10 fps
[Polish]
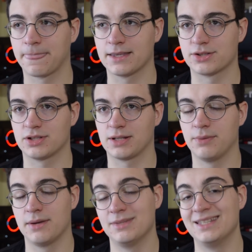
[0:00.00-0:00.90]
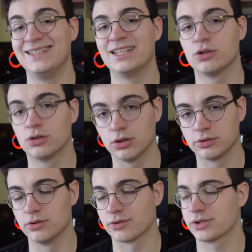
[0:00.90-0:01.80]
że tak powiem,
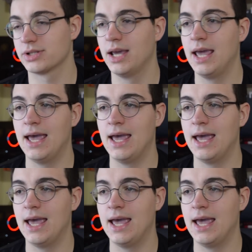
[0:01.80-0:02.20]
niedogodność.